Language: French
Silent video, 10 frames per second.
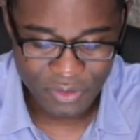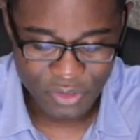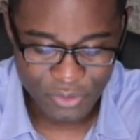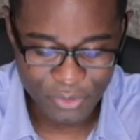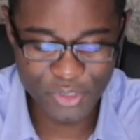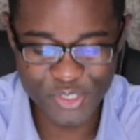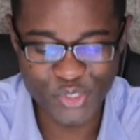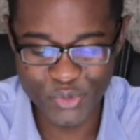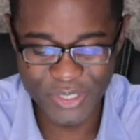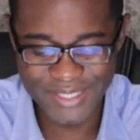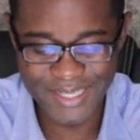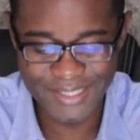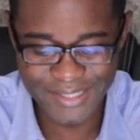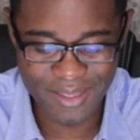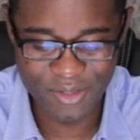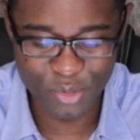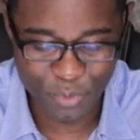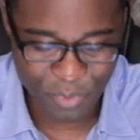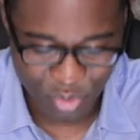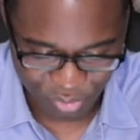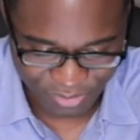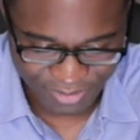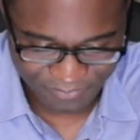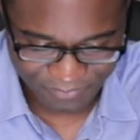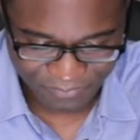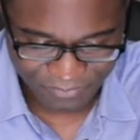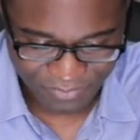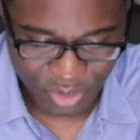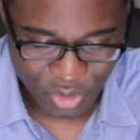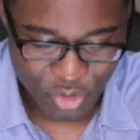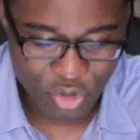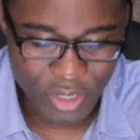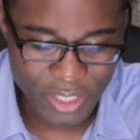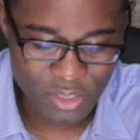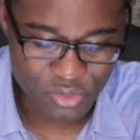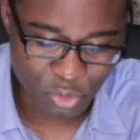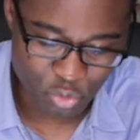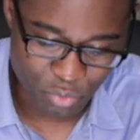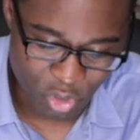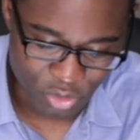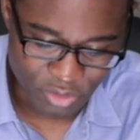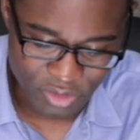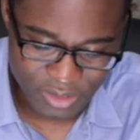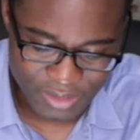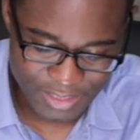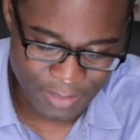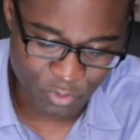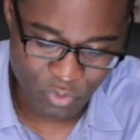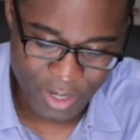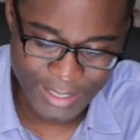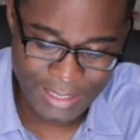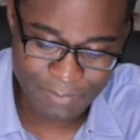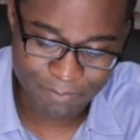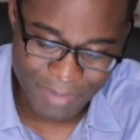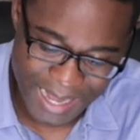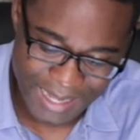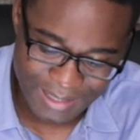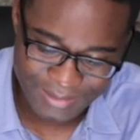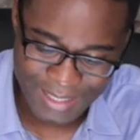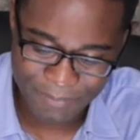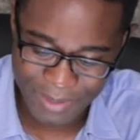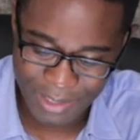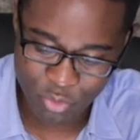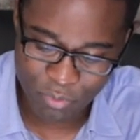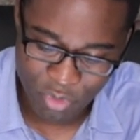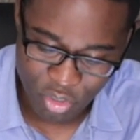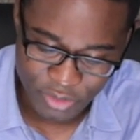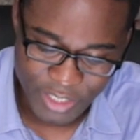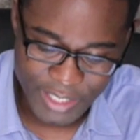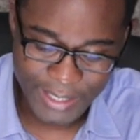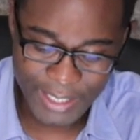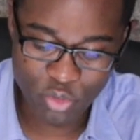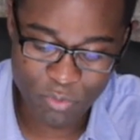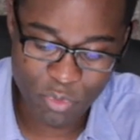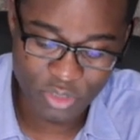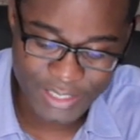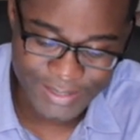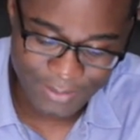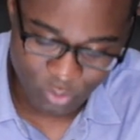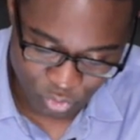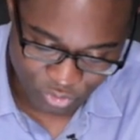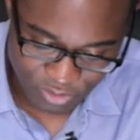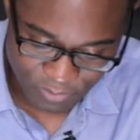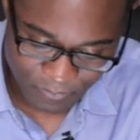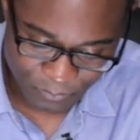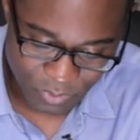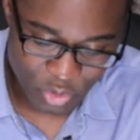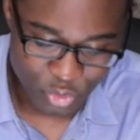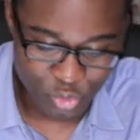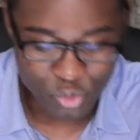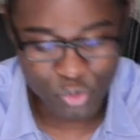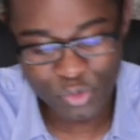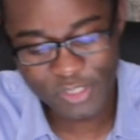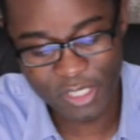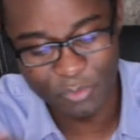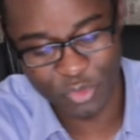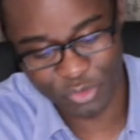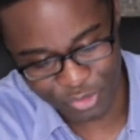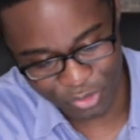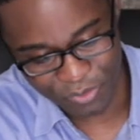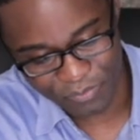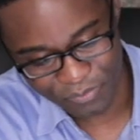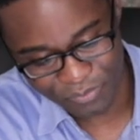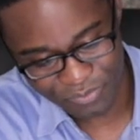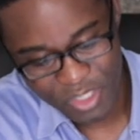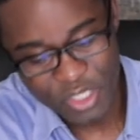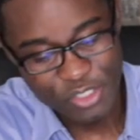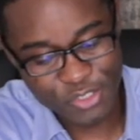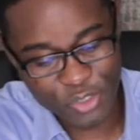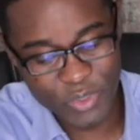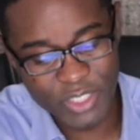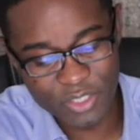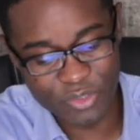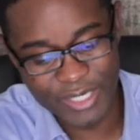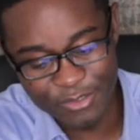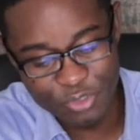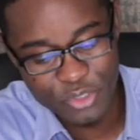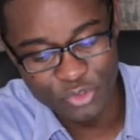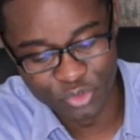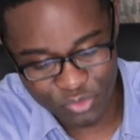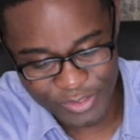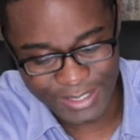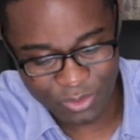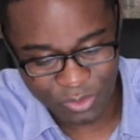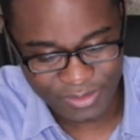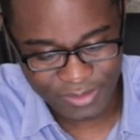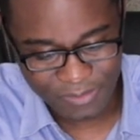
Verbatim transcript: que celui qui est dans le monde. Eux, ils sont du monde, c'est pourquoi ils parlent d'après le monde et le monde les écoute. Nous, nous sommes de Dieu. Celui qui connaît Dieu nous écoute.